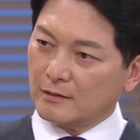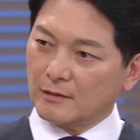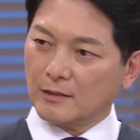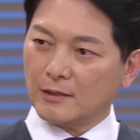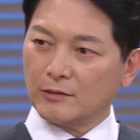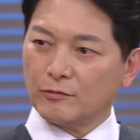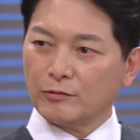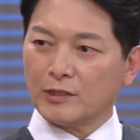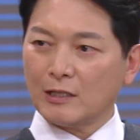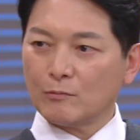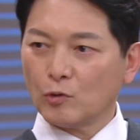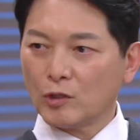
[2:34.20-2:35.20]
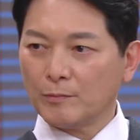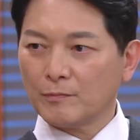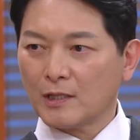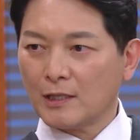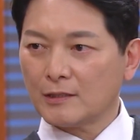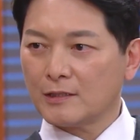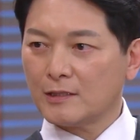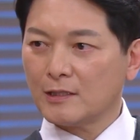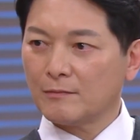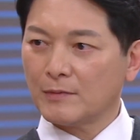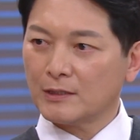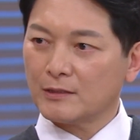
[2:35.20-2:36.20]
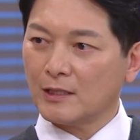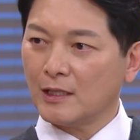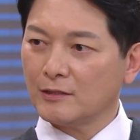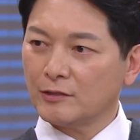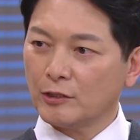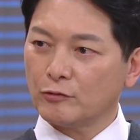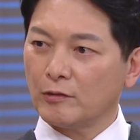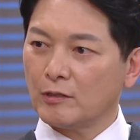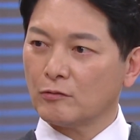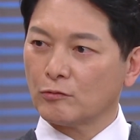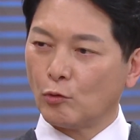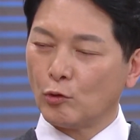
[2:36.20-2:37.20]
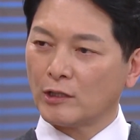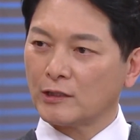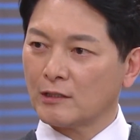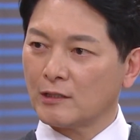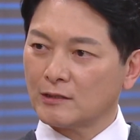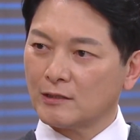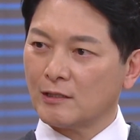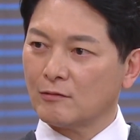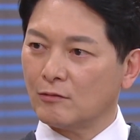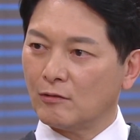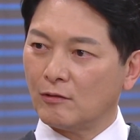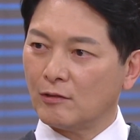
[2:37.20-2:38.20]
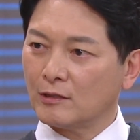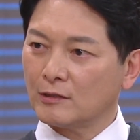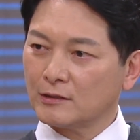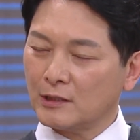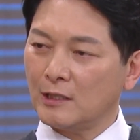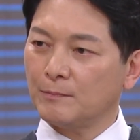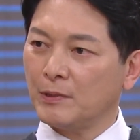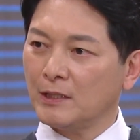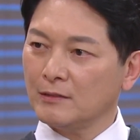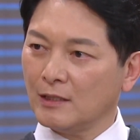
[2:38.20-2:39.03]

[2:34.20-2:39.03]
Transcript: 아주 장모님 가시자마자 한재수하고 롤라장까지 가고 살판